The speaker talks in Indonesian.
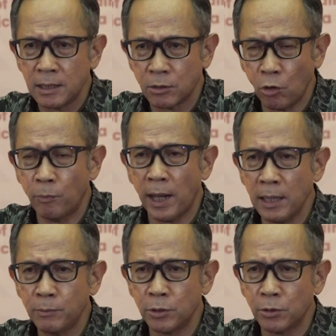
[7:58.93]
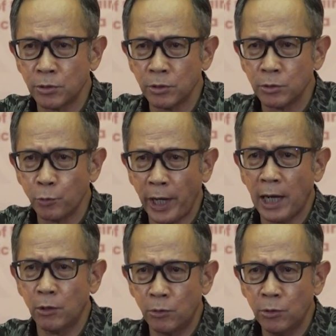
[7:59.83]
global menurut
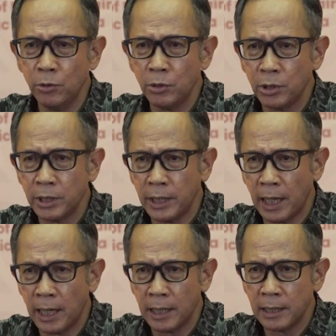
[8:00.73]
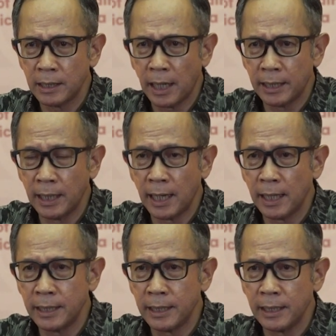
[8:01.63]
WHO yang
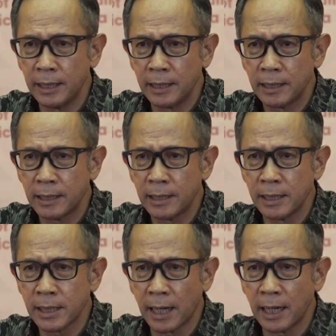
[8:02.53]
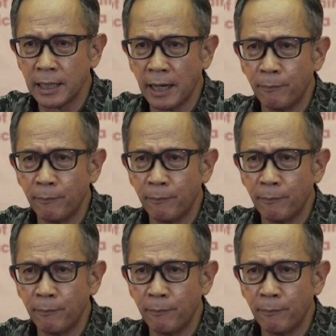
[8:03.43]
adalah di kisaran